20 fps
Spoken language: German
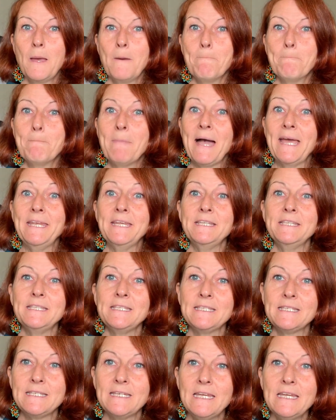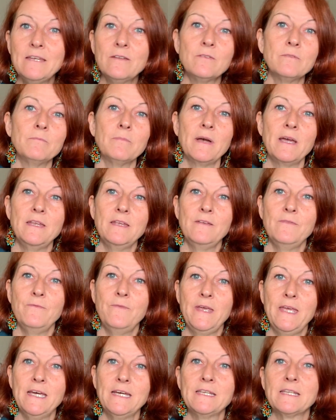Meinen Sinn und meinen
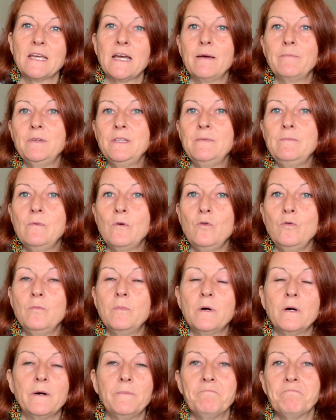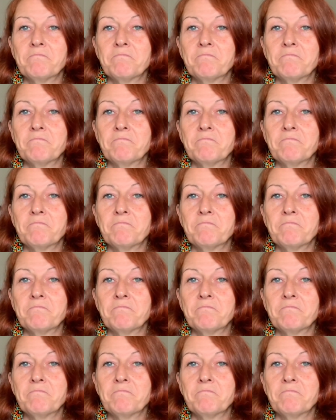Wert gab ich mir über